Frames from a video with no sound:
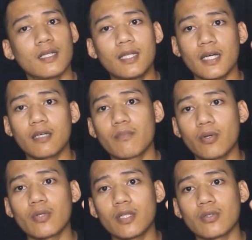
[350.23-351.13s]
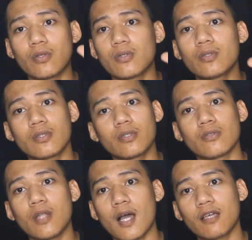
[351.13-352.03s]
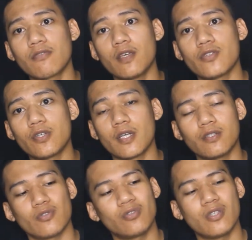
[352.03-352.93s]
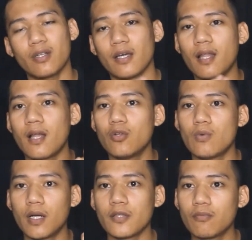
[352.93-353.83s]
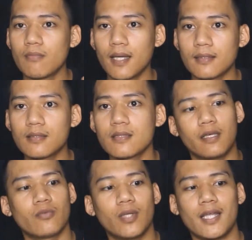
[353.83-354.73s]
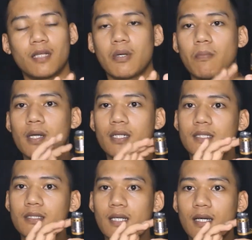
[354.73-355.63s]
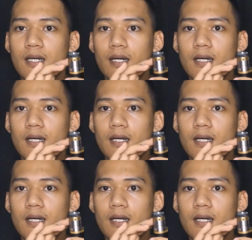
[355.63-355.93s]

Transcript: Ang laking pro nito, yung locking feature niya so hindi niya na kailangan luwagan yung bats and wala namang part sa